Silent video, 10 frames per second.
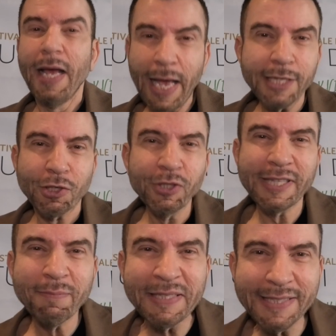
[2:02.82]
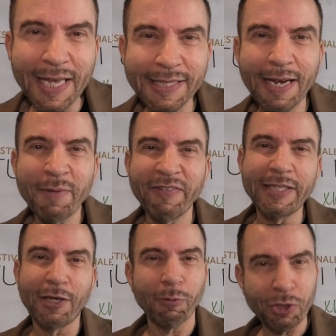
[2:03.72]
Eh, sono i tre mestieri della mia
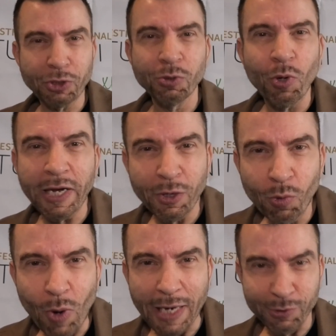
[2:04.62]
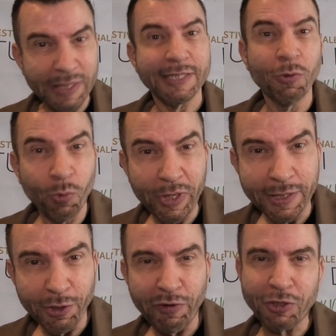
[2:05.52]
vita, io poi ci aggiungo anche un quarto, anzi un
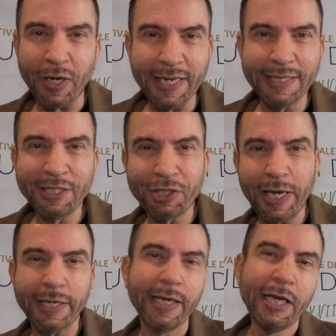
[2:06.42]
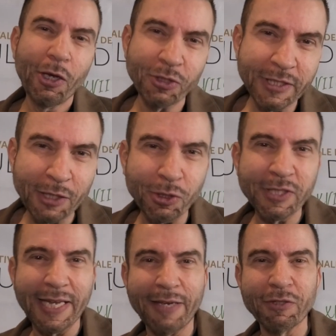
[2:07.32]
quinto, io faccio anche il DJ e ogni tanto
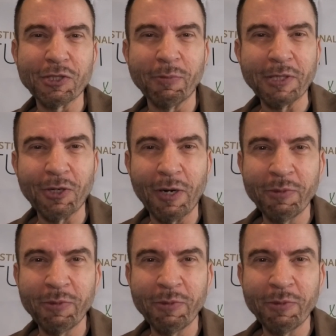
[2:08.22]
scrivo, insomma sono...